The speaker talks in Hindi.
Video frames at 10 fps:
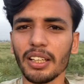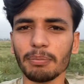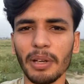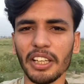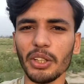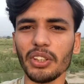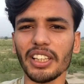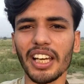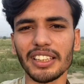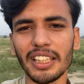बनी हुई
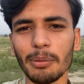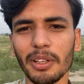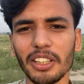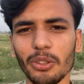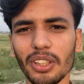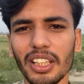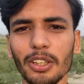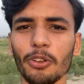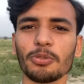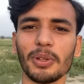है इतनी बड़ी तो नहीं है
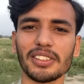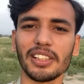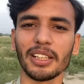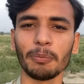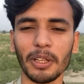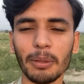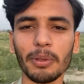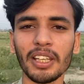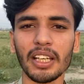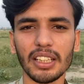टूरिस्ट प्लेस लेकिन फिर
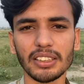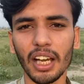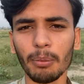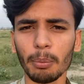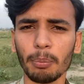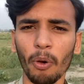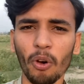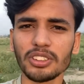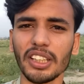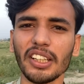भी यहाँ पे
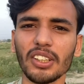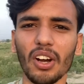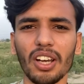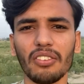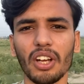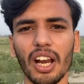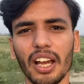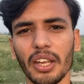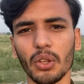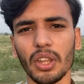बहुत से टिकटॉकर वगैरह
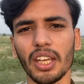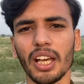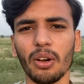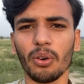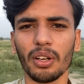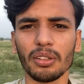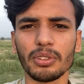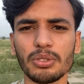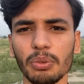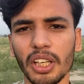आए होते हैं और
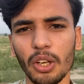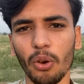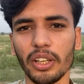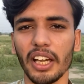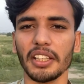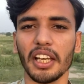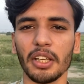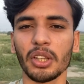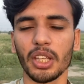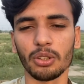तस्वीरें लोग खींचने आए
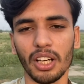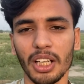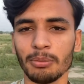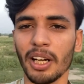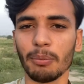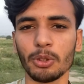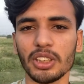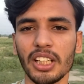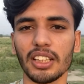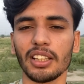होते हैं तो आज मैं आपको
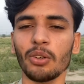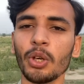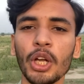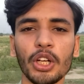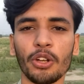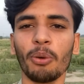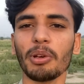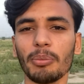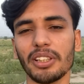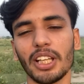दिखाता हूँ
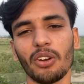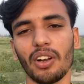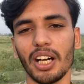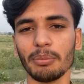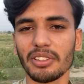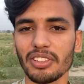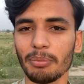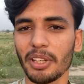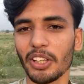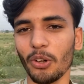टोमड़ी मंदिर और आज मेरे साथ
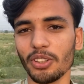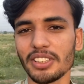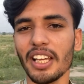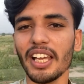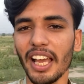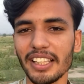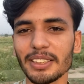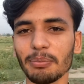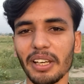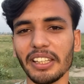मेरे दोस्त
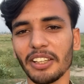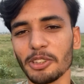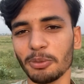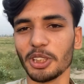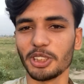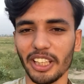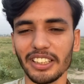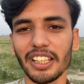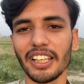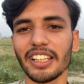ऐसन भाई हैं जो मुझे
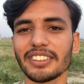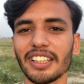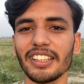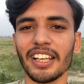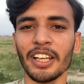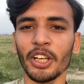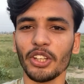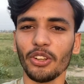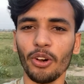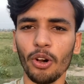ज्वाइन करेंगे इसके अंदर
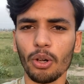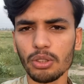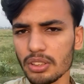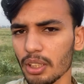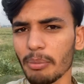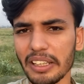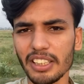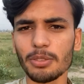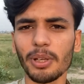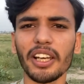तो कुछ
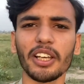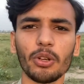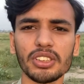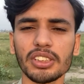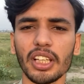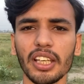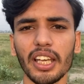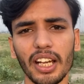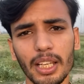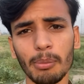सिनेमेटिक्स भी लेने की कोशिश करेंगे
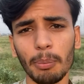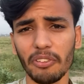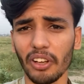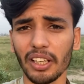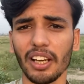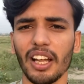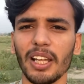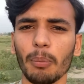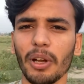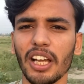अगर मैं परफेक्ट ना
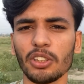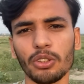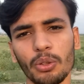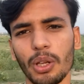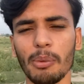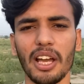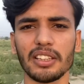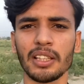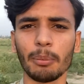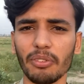ले पाया तो क्योंकि मैं
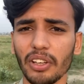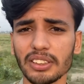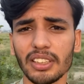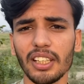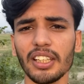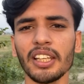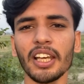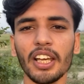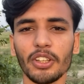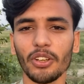इतना प्रोफेशनल नहीं
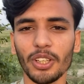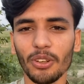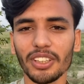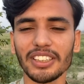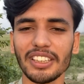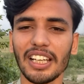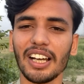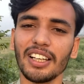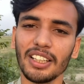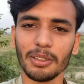तो इग्नोर कीजिएगा
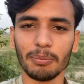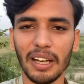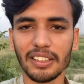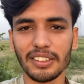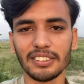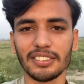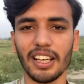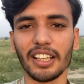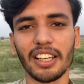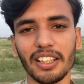बट
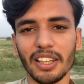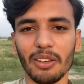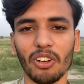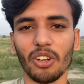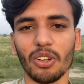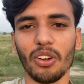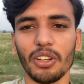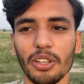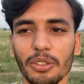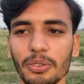आगे करते हैं ब्लॉग को कंटिन्यू